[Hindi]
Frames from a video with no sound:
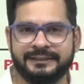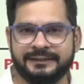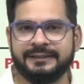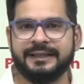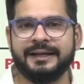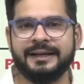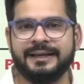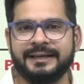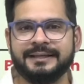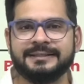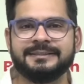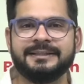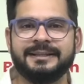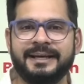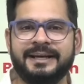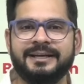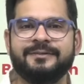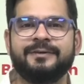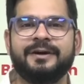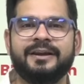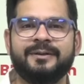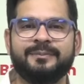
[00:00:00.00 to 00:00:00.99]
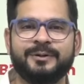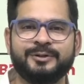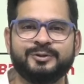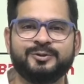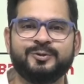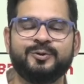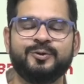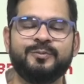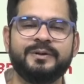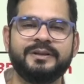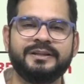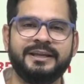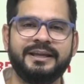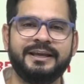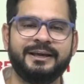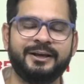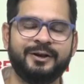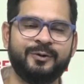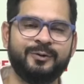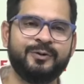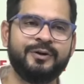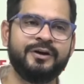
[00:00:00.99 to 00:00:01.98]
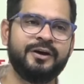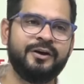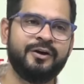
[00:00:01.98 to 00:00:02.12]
तरीके से नीट वाले बच्चों को मैं देख रहा हूँ